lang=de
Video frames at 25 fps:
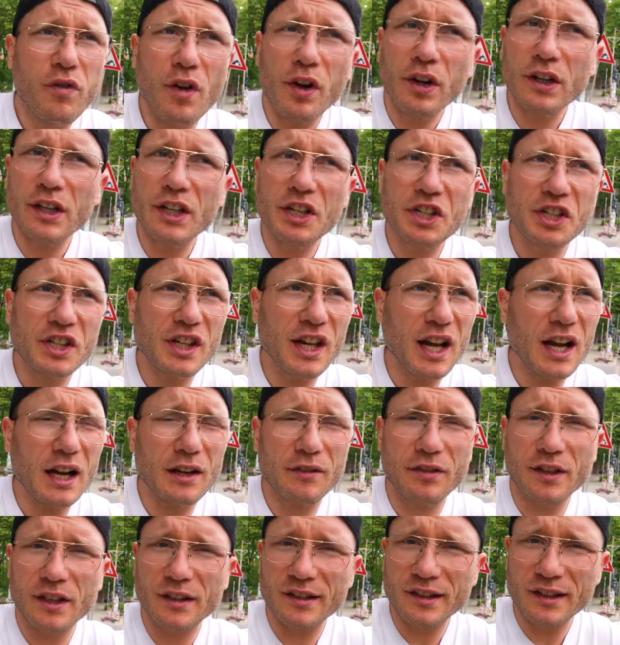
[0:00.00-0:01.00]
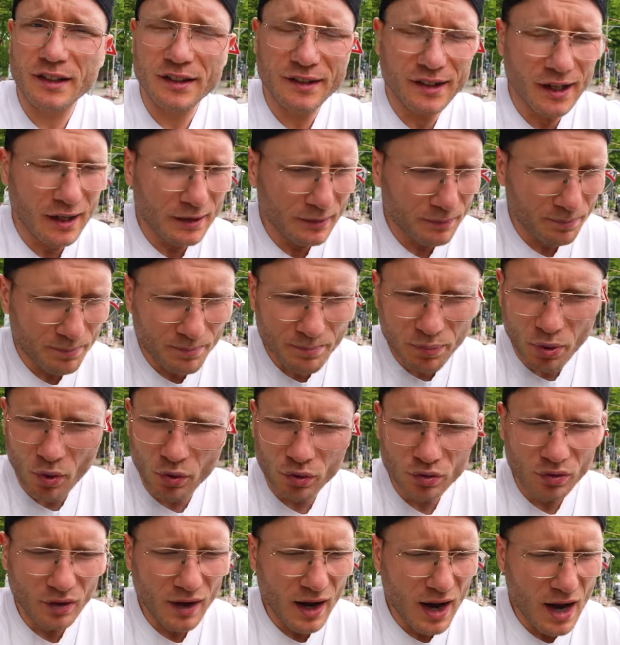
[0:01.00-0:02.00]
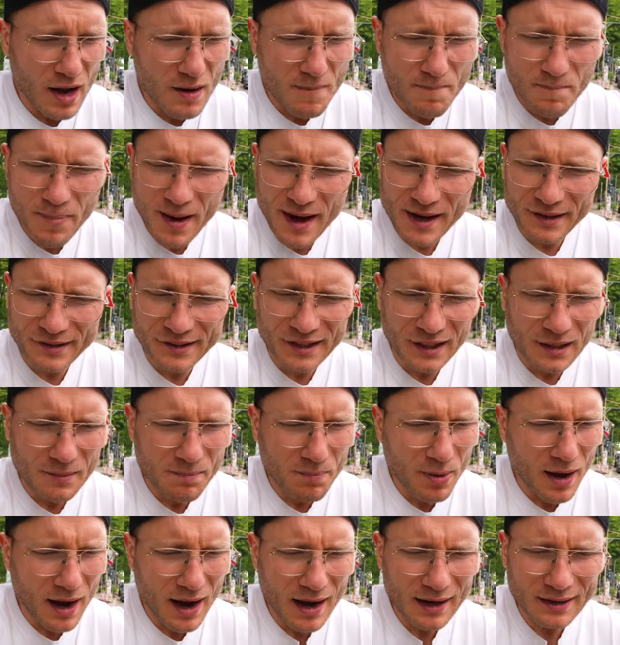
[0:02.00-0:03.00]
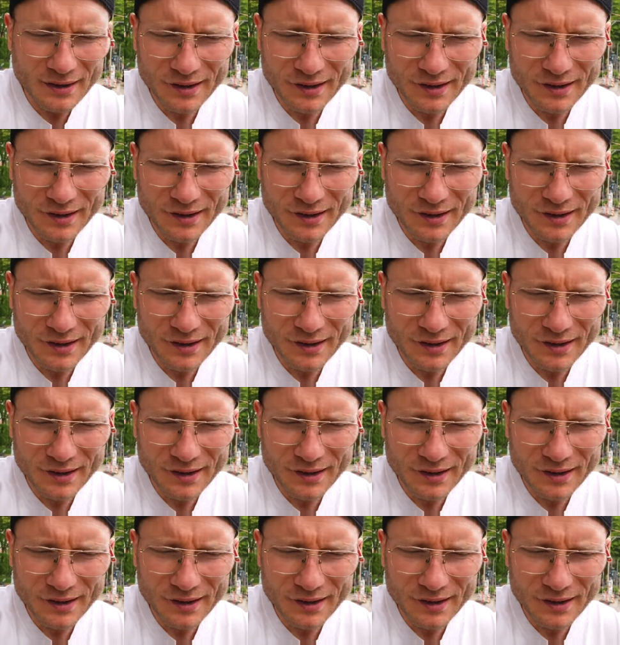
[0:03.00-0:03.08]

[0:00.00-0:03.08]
Wirklich stark, wie Sie gesagt, punktuell, basic, ein paar